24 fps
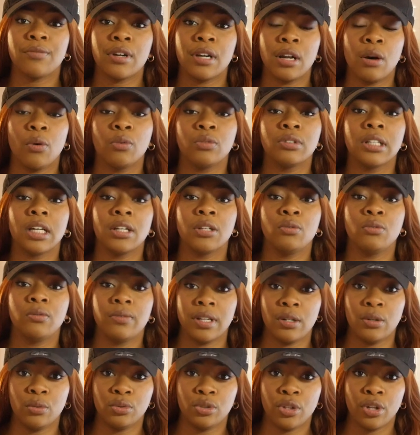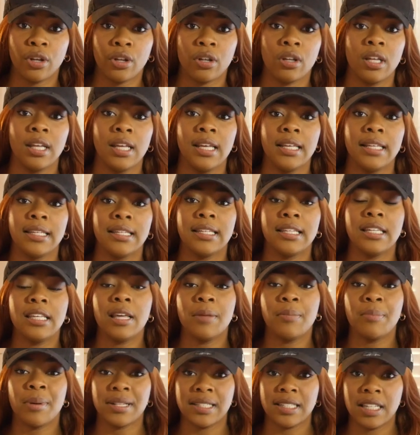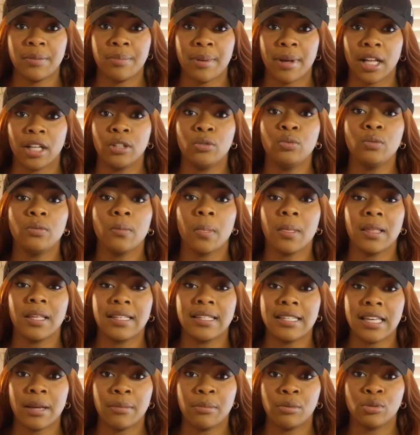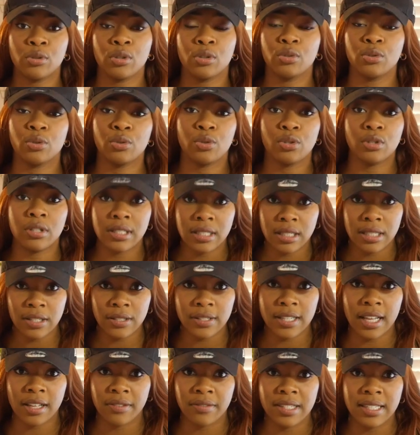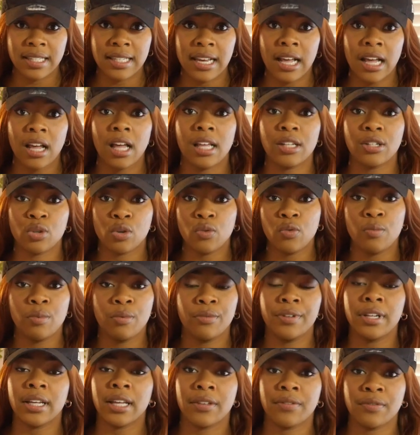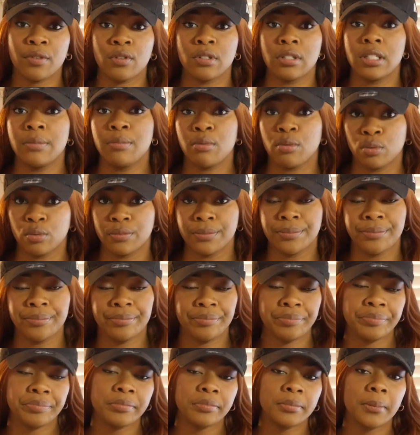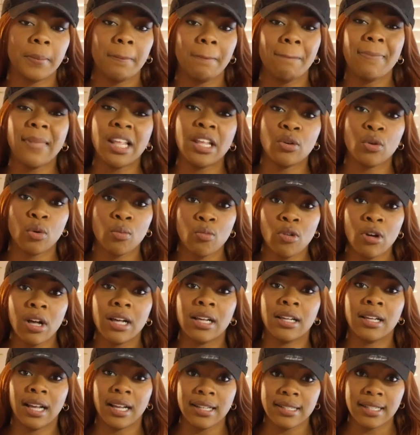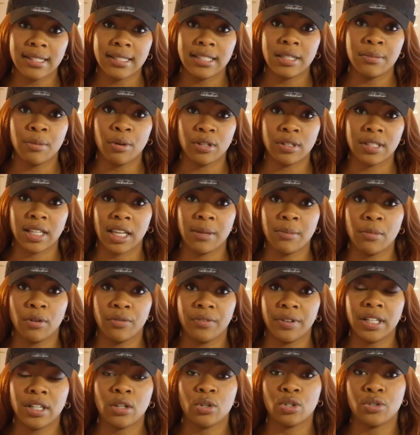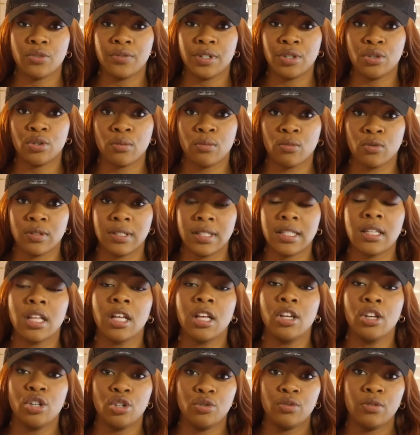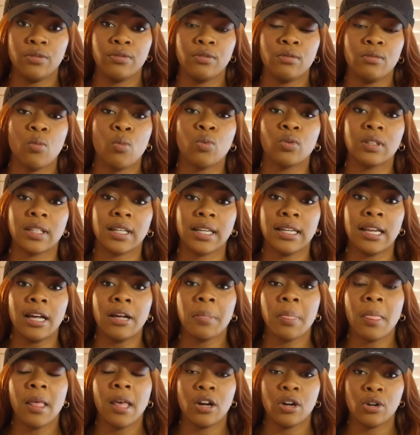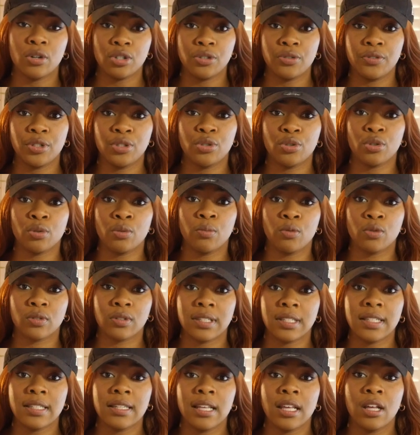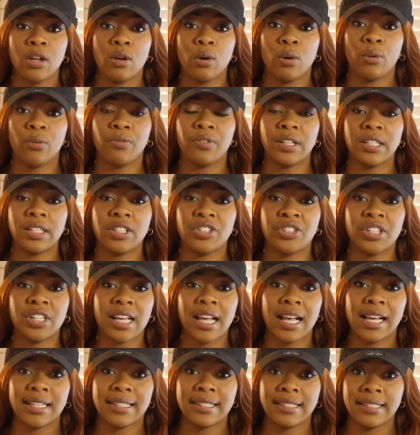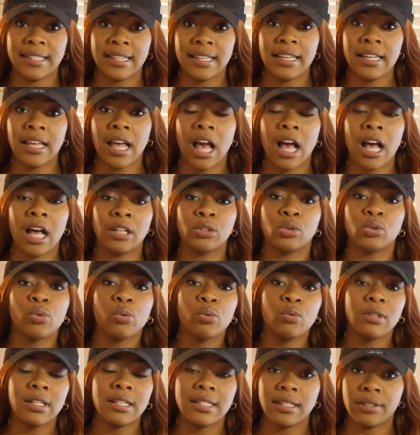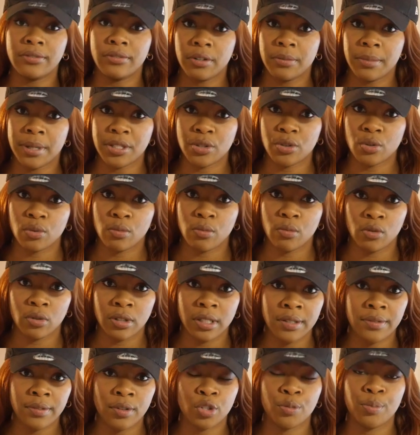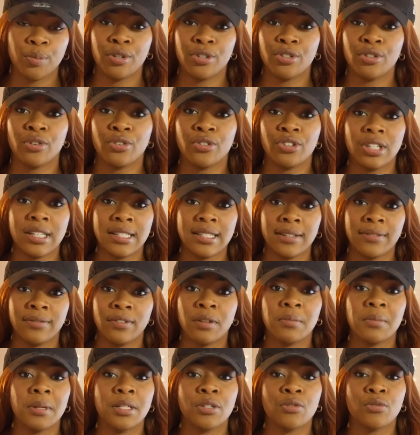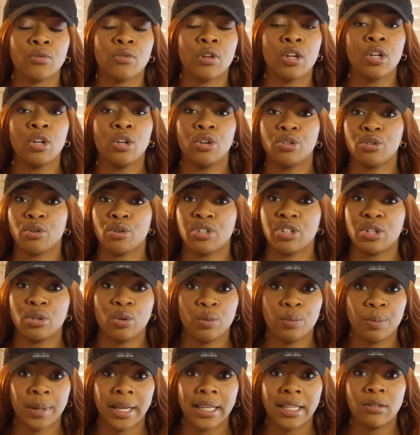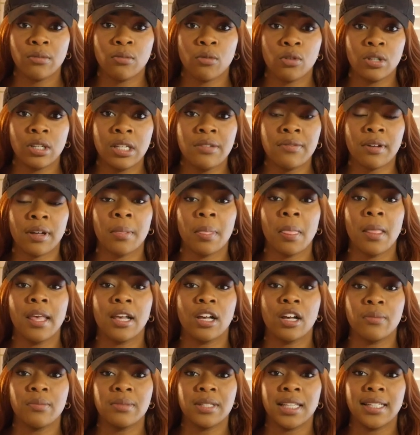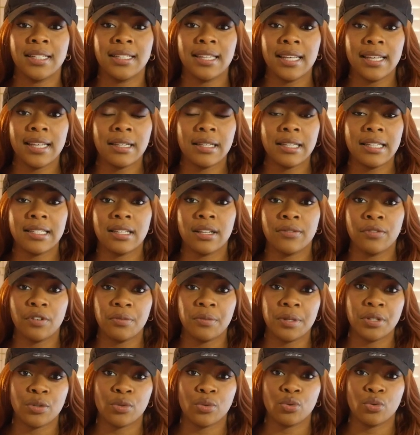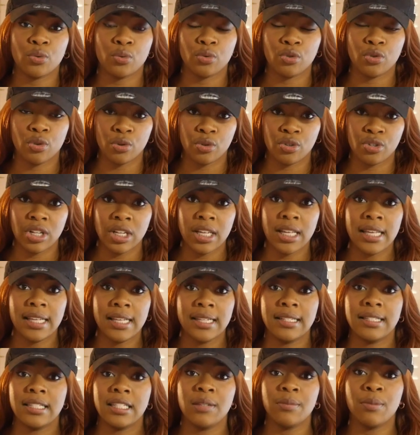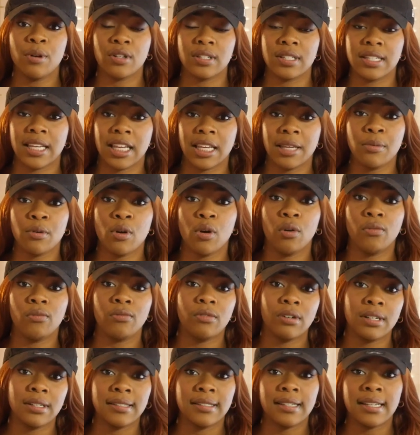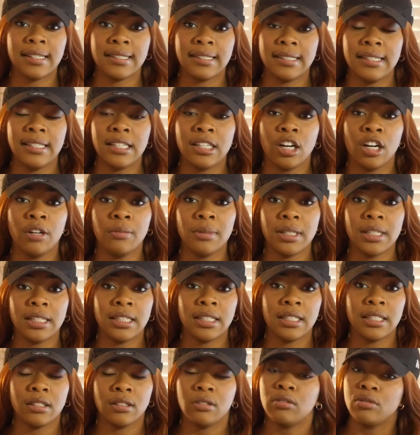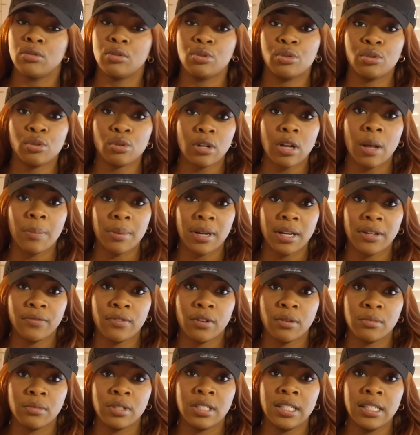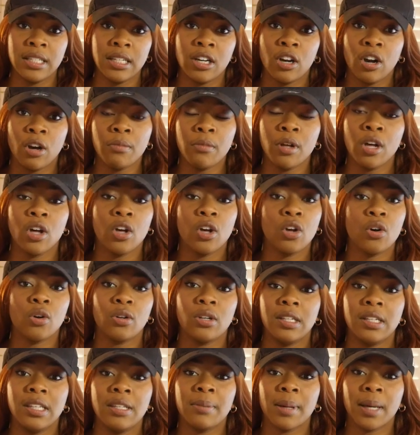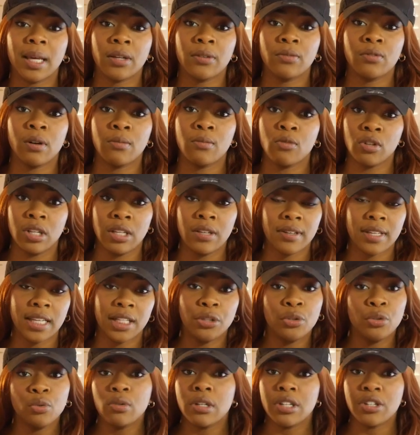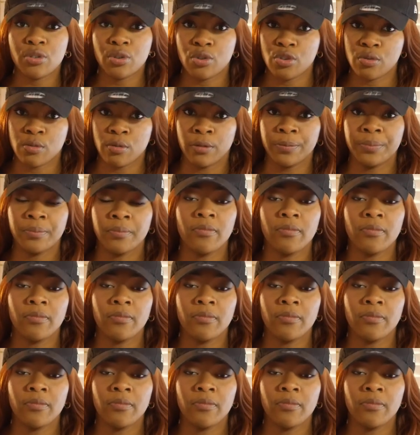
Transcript: voilà, on a un nouvel auteur qui est passé par nous et qui a besoin de ces services-là, est-ce que vous pouvez le référencer pour nous donc moi, grâce à Cyberscribe, en fait, quand je vais sur mon site, je vais vous le montrer là, quand je vais sur mon site, en fait, j'ai accès à toutes les informations de mon livre. Je peux changer les informations, changer le prix de mon livre. Comme ça, dès que les informations sont changées, Cyberscribe envoie ça à Dilicom et sur la plateforme Dilicom, quand les libraires voient mon livre, il y a tous les changements.